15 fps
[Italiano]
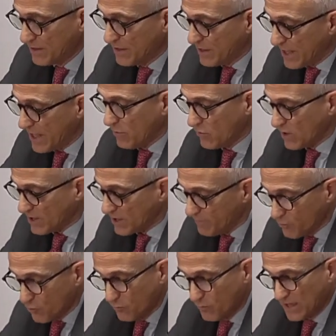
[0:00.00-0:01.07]
è una
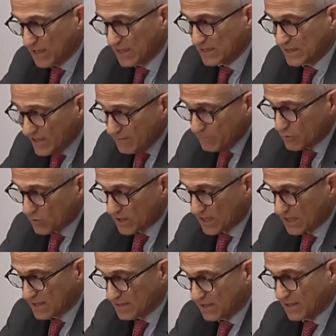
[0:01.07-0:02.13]
repubblica
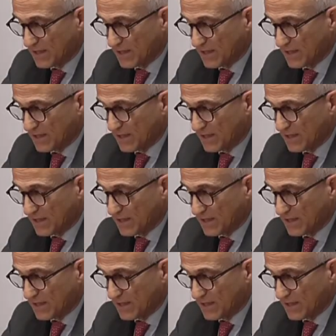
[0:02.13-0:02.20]
democratica